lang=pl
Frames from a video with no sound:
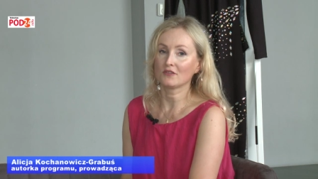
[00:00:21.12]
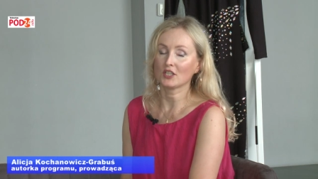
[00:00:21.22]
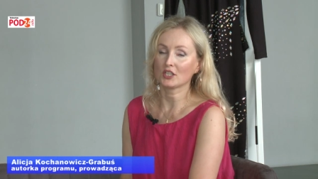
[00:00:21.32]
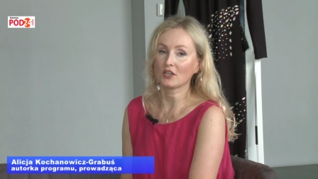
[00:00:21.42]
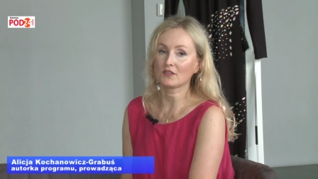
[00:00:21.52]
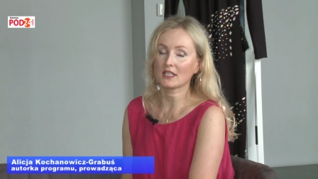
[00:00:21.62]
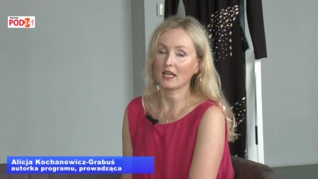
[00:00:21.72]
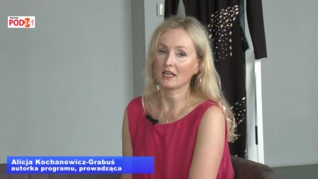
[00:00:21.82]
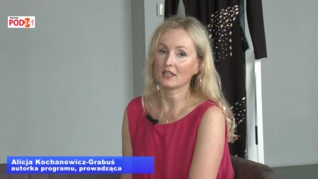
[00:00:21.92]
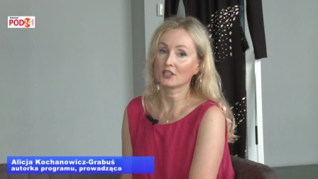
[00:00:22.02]
w
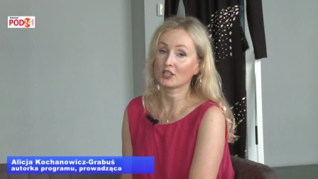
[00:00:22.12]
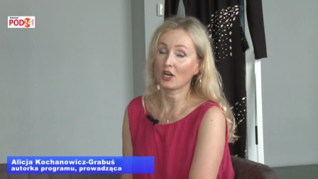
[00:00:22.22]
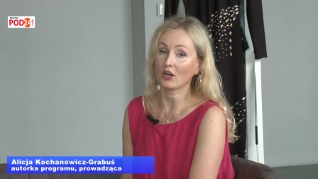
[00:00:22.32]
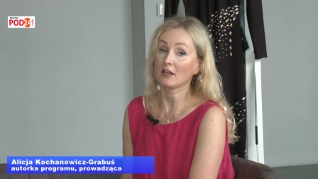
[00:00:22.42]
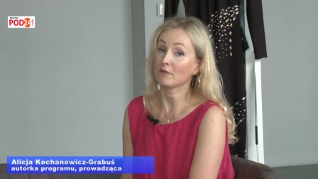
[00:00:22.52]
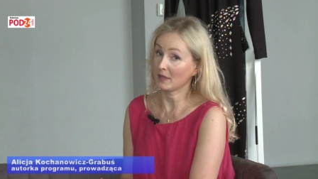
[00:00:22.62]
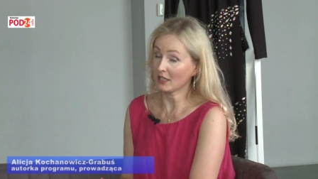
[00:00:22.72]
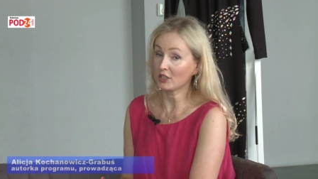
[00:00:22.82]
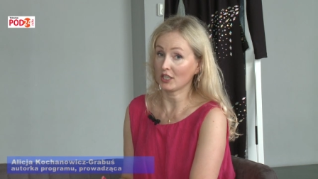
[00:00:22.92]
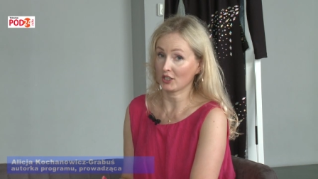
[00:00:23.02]
rzeszowskiej szkole, w
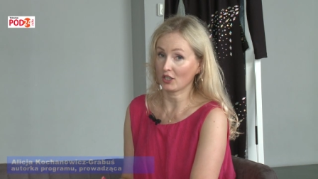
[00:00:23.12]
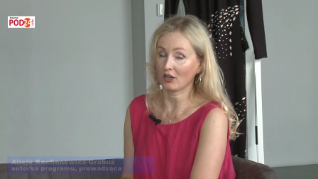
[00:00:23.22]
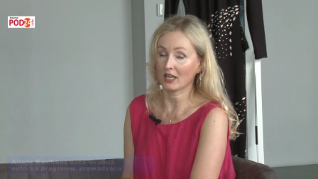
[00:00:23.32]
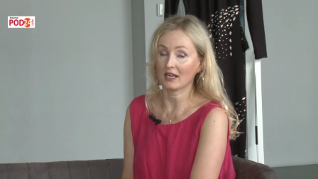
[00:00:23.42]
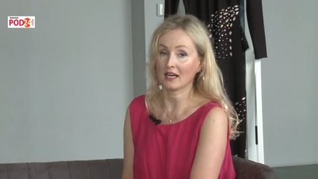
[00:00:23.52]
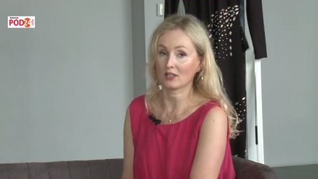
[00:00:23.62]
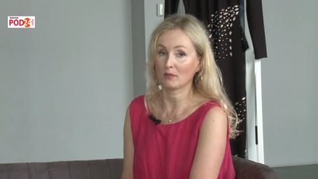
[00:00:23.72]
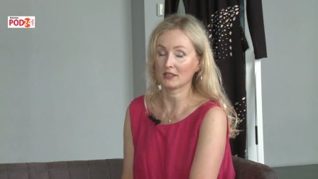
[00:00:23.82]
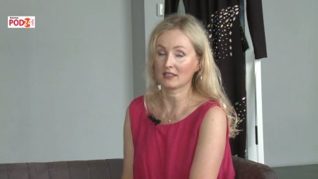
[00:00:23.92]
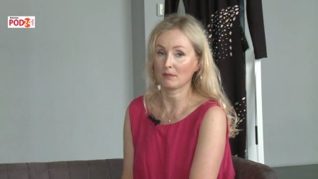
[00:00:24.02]
pierwszej szkole
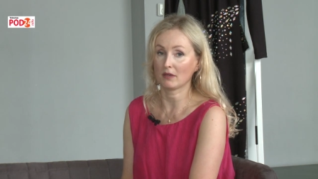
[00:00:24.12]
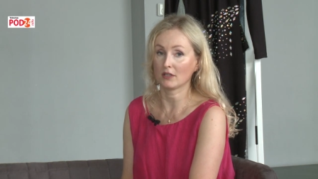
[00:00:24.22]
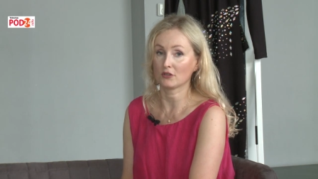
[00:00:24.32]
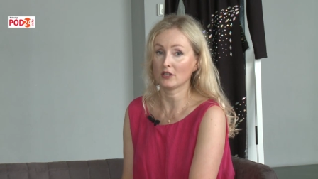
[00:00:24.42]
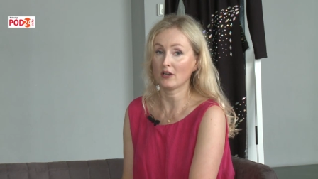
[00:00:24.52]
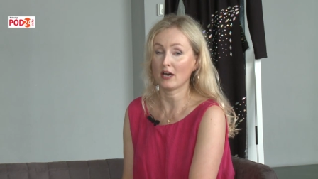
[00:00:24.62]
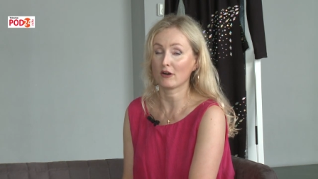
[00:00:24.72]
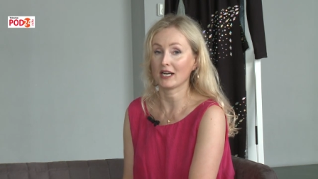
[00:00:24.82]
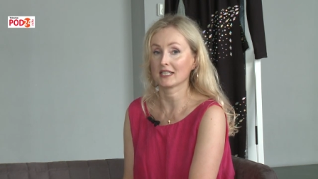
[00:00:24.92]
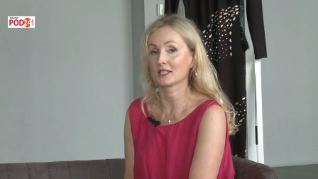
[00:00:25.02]
akrobatyki powietrznej
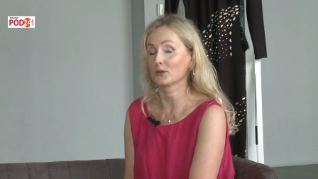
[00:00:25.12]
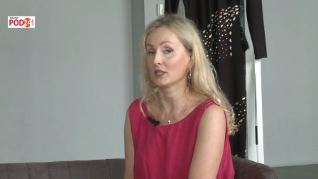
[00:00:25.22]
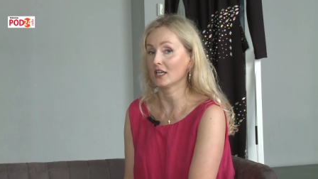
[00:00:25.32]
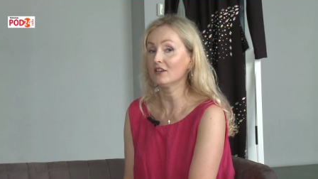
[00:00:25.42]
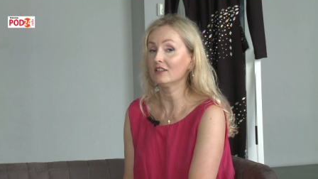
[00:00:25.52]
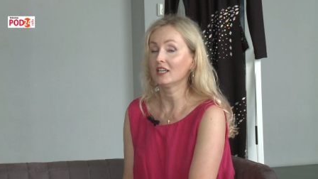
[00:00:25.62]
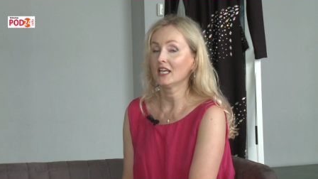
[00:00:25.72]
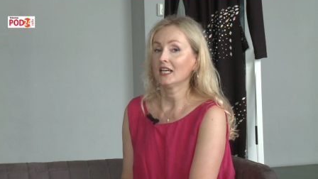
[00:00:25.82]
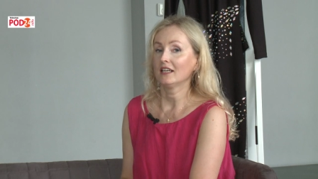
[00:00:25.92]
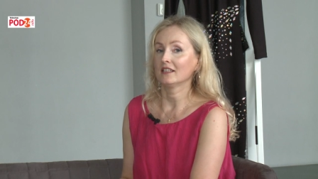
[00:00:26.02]
Aerial Studio,
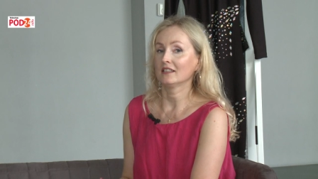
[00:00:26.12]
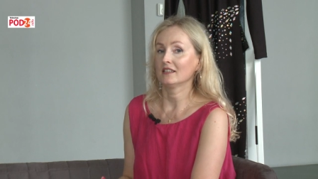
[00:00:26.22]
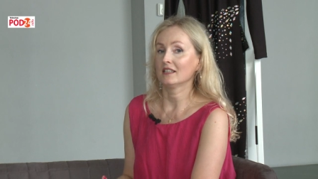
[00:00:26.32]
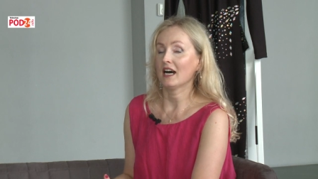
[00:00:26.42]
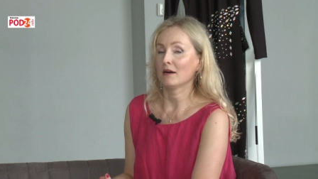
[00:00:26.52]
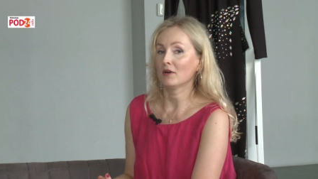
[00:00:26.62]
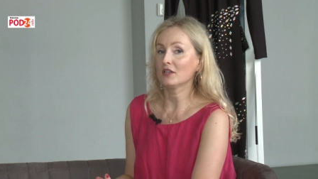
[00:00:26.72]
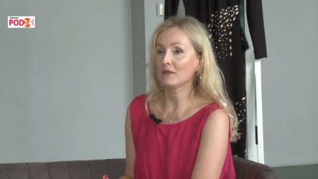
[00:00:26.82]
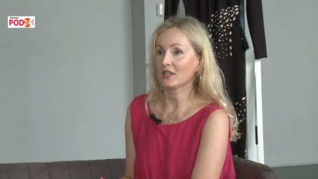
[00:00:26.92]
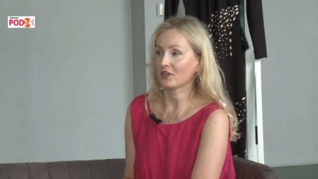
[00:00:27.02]
e, a
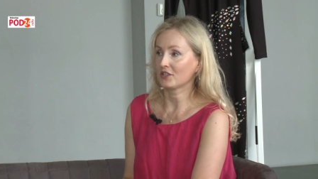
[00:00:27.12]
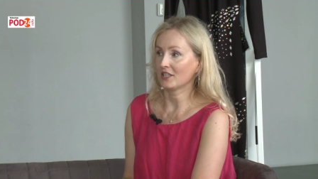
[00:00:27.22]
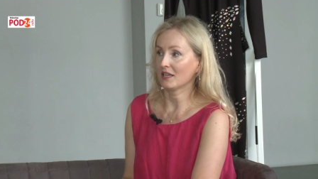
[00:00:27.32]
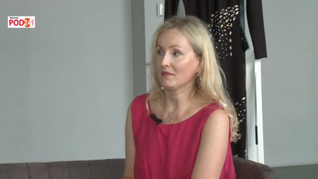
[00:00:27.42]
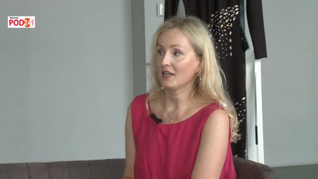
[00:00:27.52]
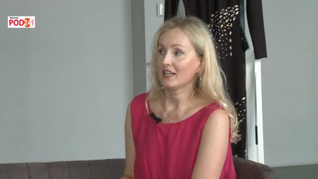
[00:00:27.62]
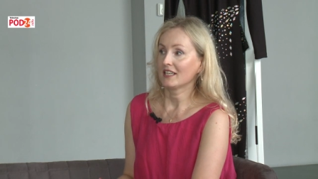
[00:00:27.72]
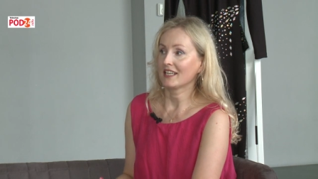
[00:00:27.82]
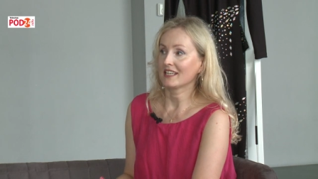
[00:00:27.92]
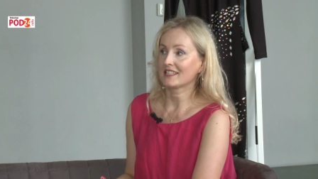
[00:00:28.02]
moim gościem
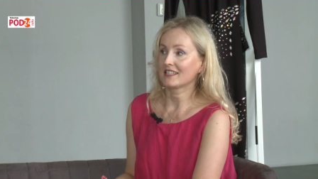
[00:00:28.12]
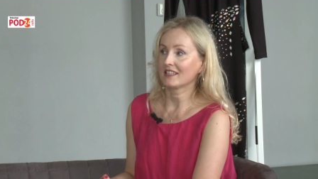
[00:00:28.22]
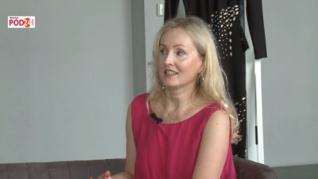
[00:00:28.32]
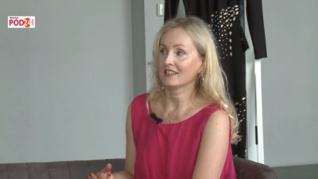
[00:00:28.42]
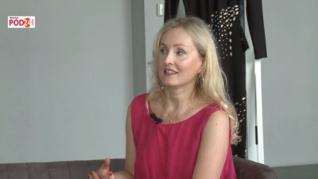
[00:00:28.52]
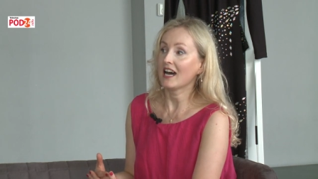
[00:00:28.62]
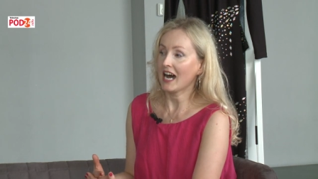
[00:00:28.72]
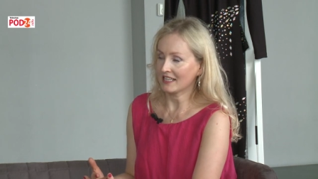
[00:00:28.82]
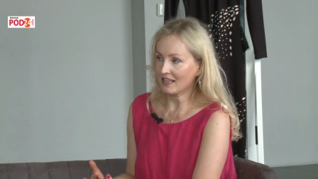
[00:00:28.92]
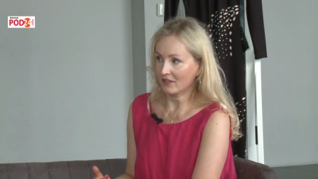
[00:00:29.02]
jest e,
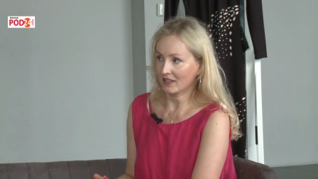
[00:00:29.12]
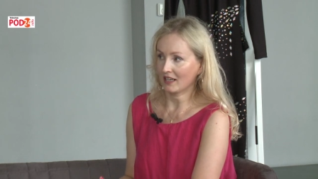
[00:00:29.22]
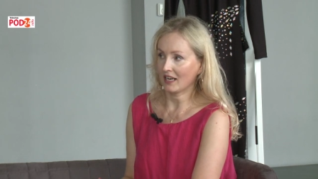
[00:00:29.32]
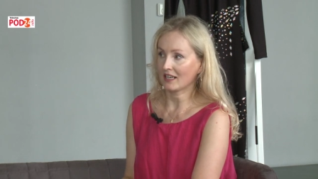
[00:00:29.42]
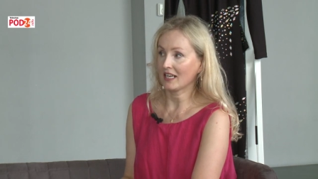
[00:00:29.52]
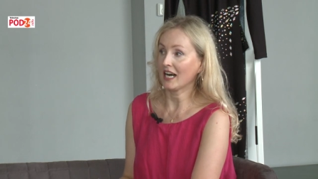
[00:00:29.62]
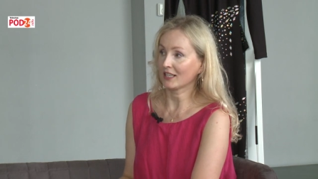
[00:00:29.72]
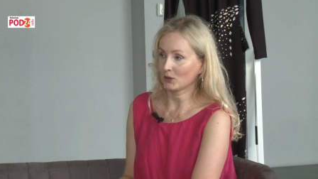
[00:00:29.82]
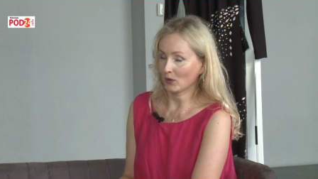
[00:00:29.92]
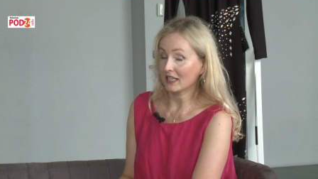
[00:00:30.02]
Ania Węklar,
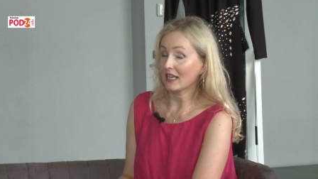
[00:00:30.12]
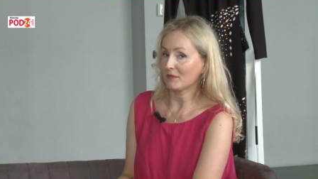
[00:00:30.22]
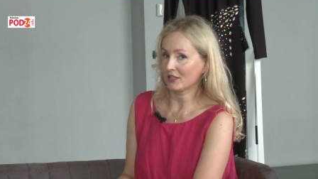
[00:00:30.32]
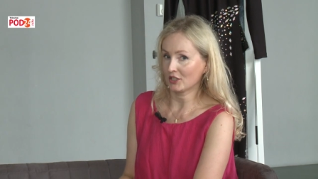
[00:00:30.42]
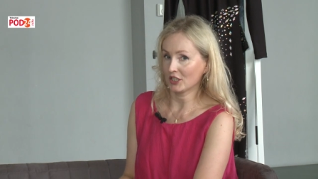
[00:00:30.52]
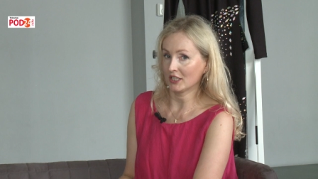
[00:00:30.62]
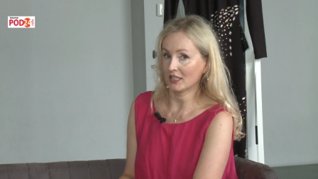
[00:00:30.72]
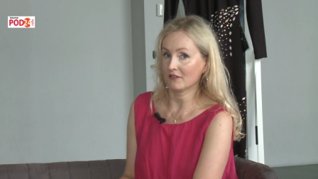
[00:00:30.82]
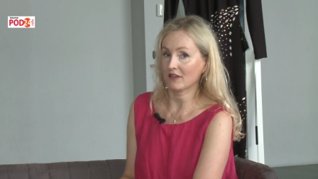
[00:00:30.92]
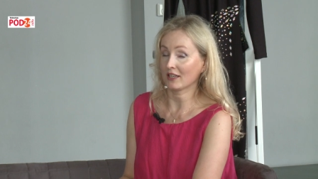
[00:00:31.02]
aktualna
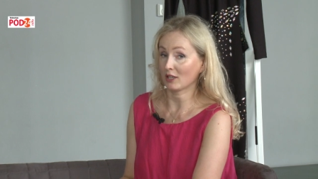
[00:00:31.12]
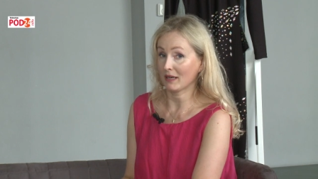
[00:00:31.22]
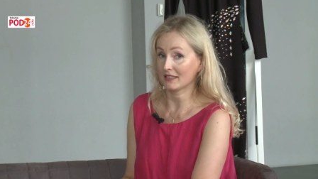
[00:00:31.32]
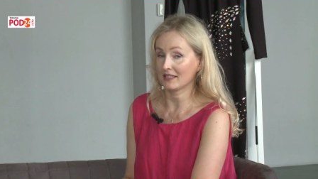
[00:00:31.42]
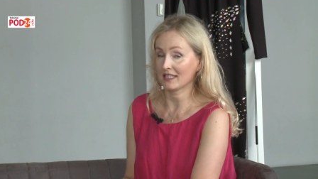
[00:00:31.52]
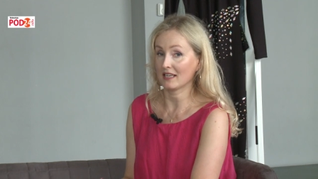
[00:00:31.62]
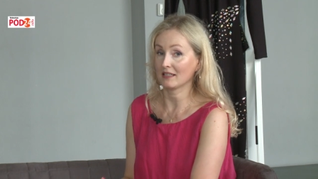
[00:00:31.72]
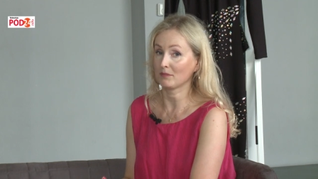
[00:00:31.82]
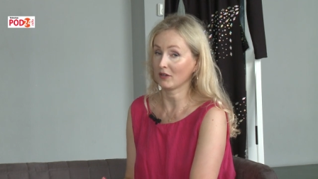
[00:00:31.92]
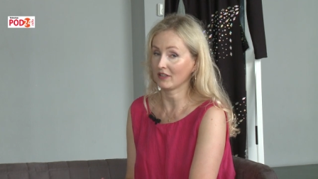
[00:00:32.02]
mistrzyni w
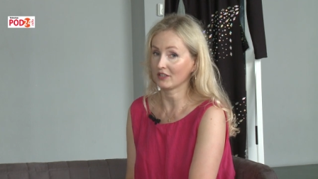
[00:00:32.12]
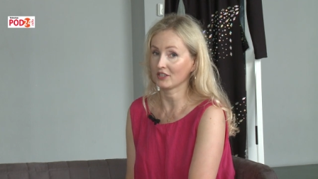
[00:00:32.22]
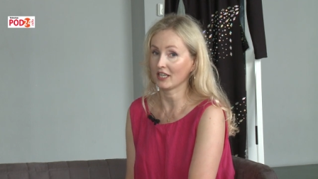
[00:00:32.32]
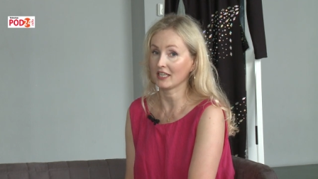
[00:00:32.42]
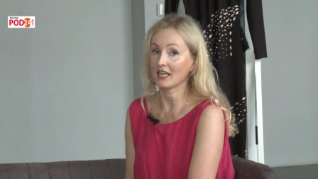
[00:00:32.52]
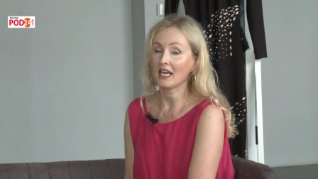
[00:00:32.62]
akrobatyce powietrznej.